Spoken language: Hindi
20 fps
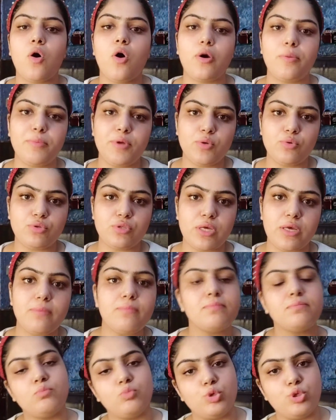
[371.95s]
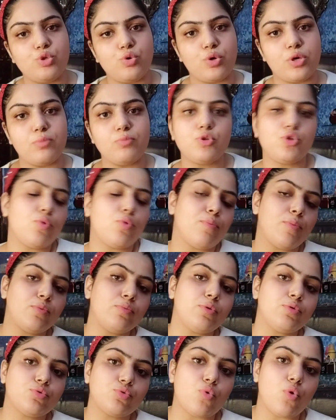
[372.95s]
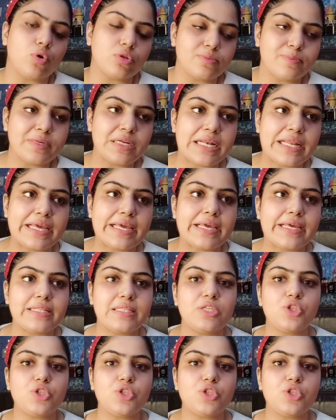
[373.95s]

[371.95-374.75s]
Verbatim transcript: और मीरू से मुझे हो गई मुझे मैं उसको हॉस्पिटल लेके गई